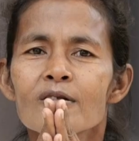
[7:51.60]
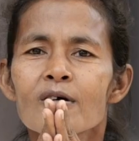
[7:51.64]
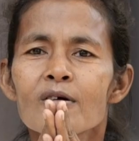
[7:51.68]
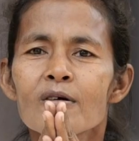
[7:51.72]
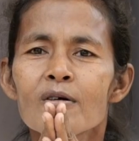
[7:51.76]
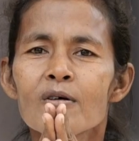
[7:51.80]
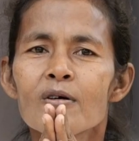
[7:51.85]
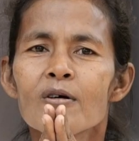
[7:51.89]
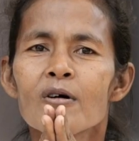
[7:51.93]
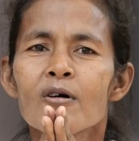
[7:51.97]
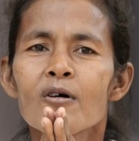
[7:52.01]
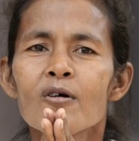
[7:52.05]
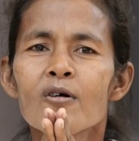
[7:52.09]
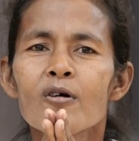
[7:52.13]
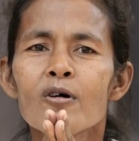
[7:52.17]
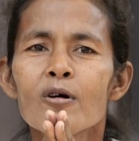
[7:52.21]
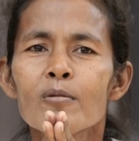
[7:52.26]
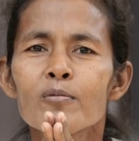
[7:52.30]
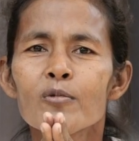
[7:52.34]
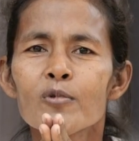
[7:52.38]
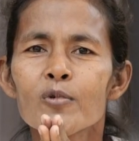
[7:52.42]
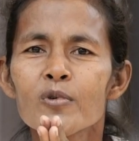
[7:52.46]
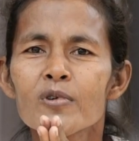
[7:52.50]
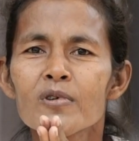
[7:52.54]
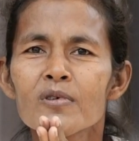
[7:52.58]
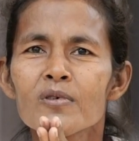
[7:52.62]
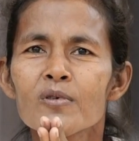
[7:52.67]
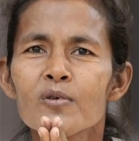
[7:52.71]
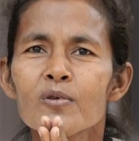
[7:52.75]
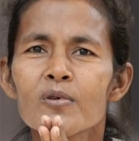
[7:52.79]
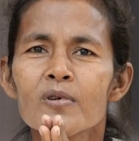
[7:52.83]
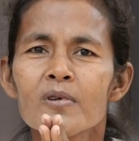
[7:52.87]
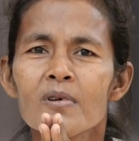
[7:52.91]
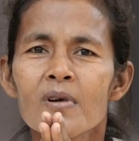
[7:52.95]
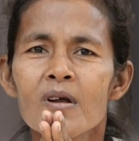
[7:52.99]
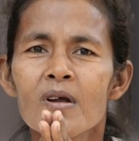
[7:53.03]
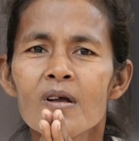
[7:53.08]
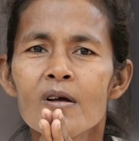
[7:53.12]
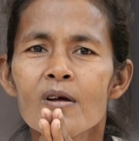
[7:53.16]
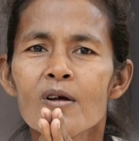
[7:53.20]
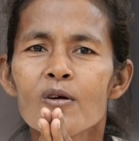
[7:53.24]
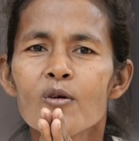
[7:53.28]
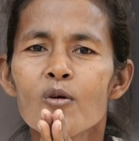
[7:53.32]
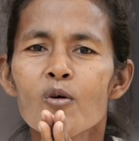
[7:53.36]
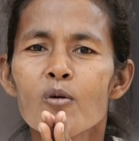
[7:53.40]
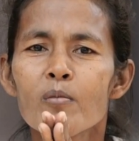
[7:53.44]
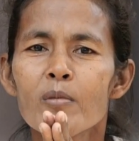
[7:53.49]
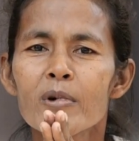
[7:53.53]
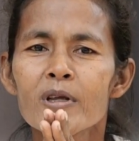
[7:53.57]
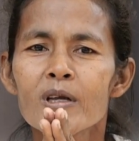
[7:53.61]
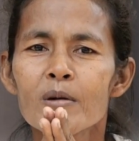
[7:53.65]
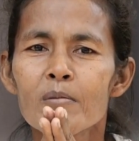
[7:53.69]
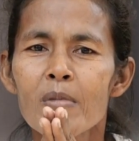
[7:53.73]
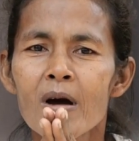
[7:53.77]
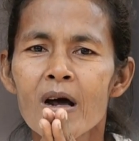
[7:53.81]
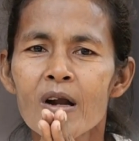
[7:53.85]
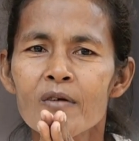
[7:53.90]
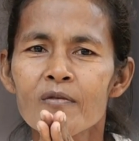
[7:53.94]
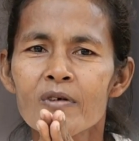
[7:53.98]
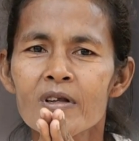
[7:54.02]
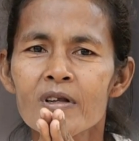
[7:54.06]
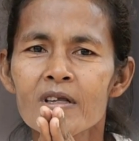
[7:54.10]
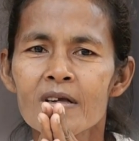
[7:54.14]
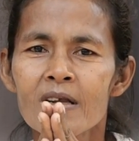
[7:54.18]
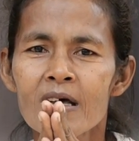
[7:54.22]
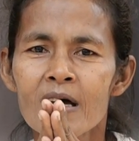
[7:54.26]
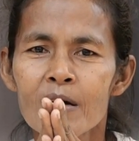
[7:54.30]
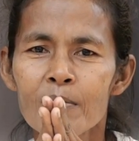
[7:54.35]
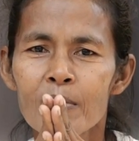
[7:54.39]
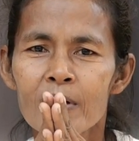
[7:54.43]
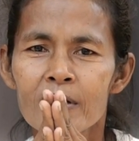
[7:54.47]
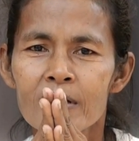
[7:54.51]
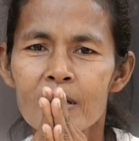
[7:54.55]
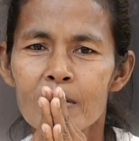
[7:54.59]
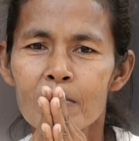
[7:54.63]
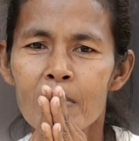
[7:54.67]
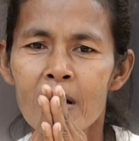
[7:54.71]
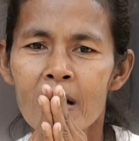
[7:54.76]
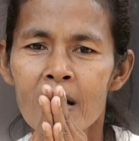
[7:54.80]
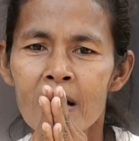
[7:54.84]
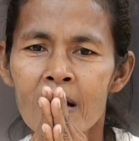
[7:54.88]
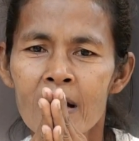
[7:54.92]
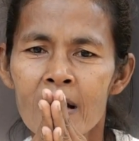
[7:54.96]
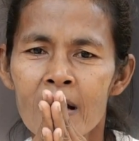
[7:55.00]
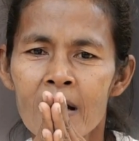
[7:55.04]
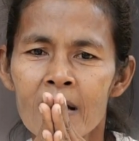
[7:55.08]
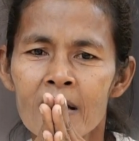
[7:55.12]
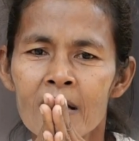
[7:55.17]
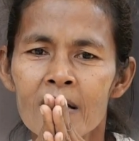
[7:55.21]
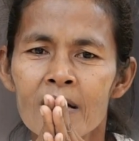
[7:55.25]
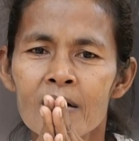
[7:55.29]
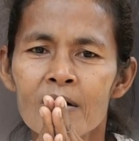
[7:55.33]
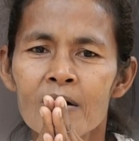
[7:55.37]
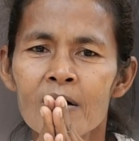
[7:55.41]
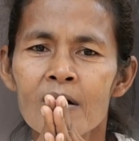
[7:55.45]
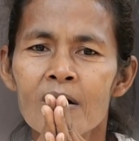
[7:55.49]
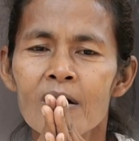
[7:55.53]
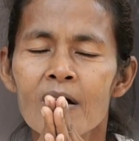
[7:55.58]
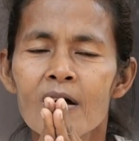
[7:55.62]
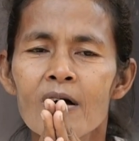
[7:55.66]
ต้องขอขอบคุณคุณโรงพยาบาลวชิระพยาบาล แล้วก็